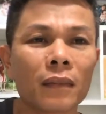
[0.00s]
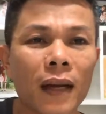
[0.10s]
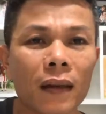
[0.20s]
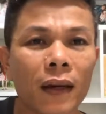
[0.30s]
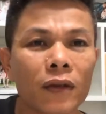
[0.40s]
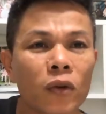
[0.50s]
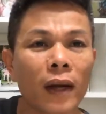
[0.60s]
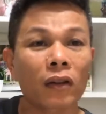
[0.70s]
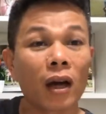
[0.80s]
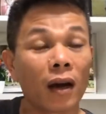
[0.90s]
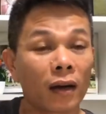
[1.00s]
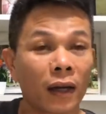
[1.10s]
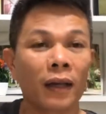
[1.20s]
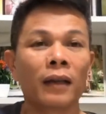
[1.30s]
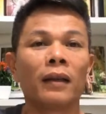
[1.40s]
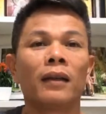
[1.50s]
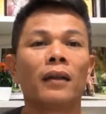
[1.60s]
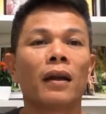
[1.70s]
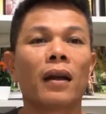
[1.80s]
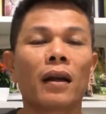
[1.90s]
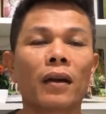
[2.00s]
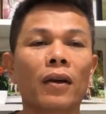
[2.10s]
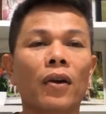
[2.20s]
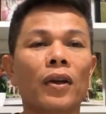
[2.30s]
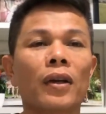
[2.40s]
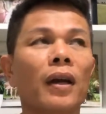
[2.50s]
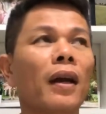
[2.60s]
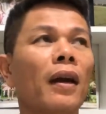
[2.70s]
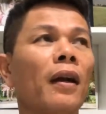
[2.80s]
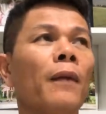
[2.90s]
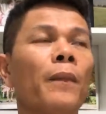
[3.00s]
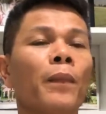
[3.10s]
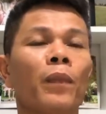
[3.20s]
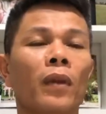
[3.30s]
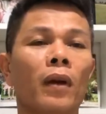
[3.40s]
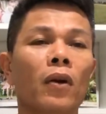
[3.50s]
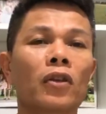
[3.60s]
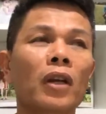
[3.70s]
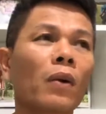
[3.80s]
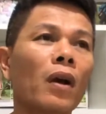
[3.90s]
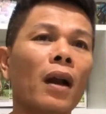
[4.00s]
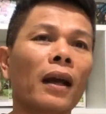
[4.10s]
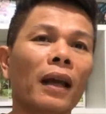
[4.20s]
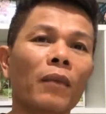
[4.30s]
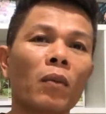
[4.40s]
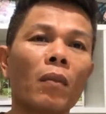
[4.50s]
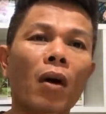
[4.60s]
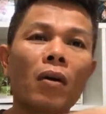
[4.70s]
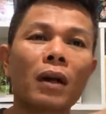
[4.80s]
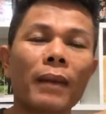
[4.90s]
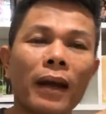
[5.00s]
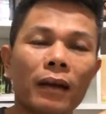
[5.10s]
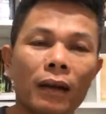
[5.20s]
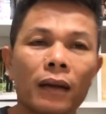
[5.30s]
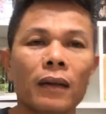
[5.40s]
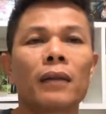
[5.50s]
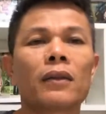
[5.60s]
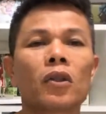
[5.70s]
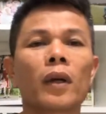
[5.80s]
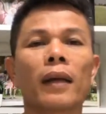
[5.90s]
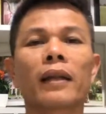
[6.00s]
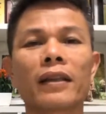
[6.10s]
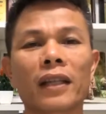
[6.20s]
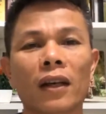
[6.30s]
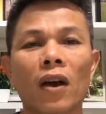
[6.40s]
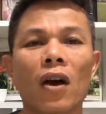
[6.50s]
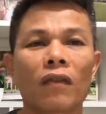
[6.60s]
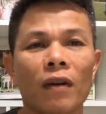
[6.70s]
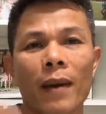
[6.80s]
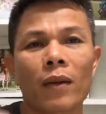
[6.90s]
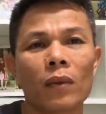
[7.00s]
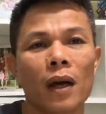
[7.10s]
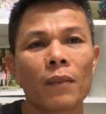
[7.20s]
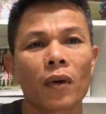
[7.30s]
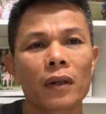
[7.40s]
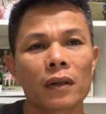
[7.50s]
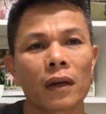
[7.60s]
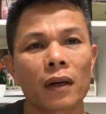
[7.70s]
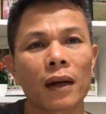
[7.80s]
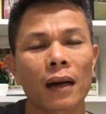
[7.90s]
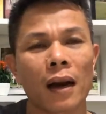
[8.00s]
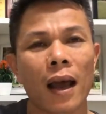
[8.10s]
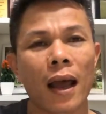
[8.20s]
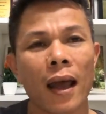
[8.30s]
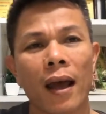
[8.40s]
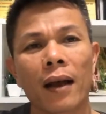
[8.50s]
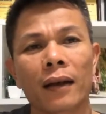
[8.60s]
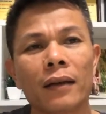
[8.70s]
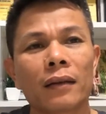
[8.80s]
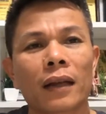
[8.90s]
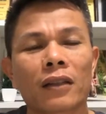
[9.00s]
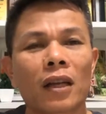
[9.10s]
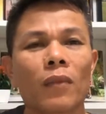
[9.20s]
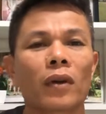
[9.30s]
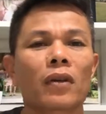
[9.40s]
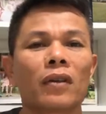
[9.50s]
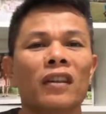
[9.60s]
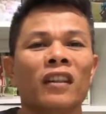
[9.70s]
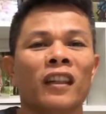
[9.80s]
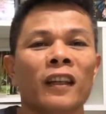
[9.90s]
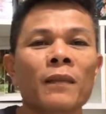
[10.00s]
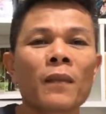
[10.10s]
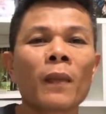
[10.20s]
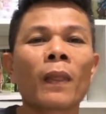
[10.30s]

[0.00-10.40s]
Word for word: bác đi xuống Cần Thơ rồi à, rồi à, rồi sau đó là ngày mùng 4 là bác ờ, xuất hiện tại Sài Gòn và bác lên một cái chương trình nó rất là kính tại sao một cái con người